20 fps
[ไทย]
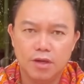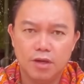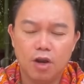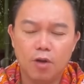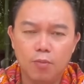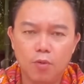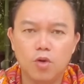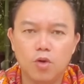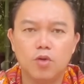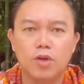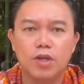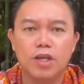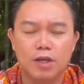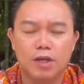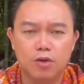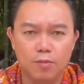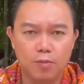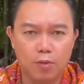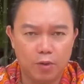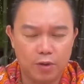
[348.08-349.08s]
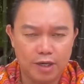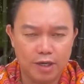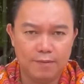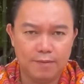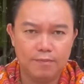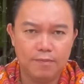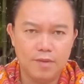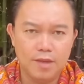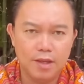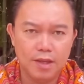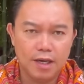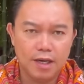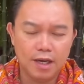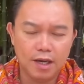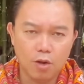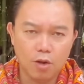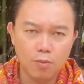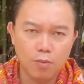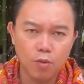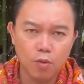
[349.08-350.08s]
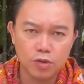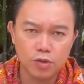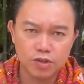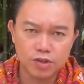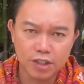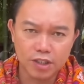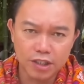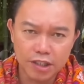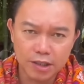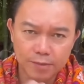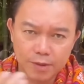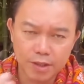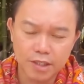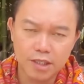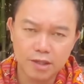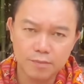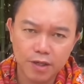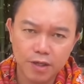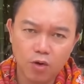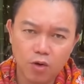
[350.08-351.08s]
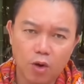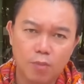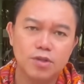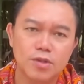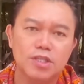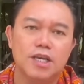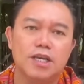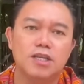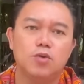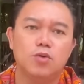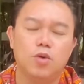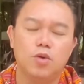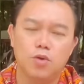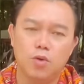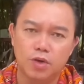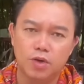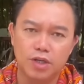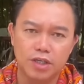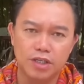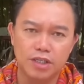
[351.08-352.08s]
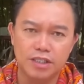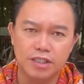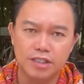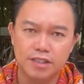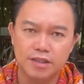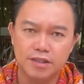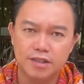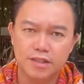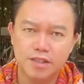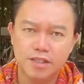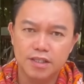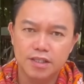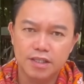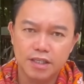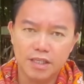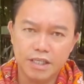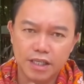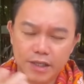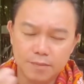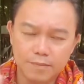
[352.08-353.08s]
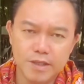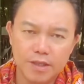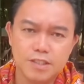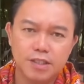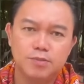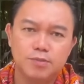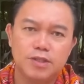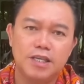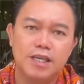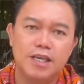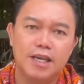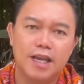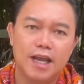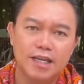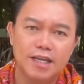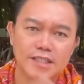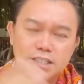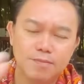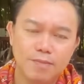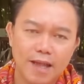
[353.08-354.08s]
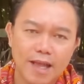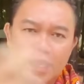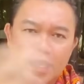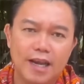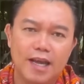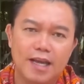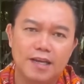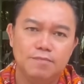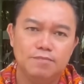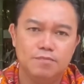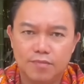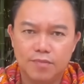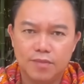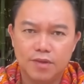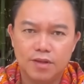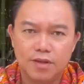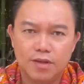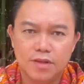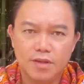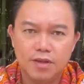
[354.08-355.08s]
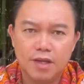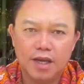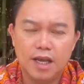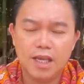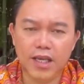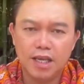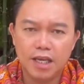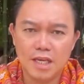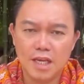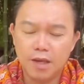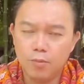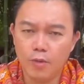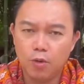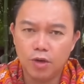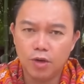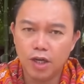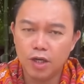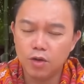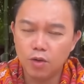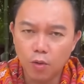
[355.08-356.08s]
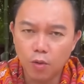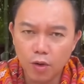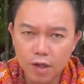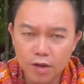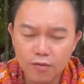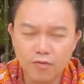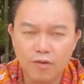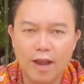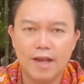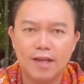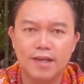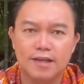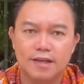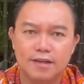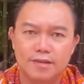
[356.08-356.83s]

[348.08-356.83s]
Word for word: เราพูดด้วยเหตุด้วยผลครับ และเราพูดสื่อไปถึงพี่น้องประชาชนคนอื่นๆ อีกเป็น 14 ล้าน 15 ล้าน ให้เหตุให้ผลให้ทุกคนได้ฟัง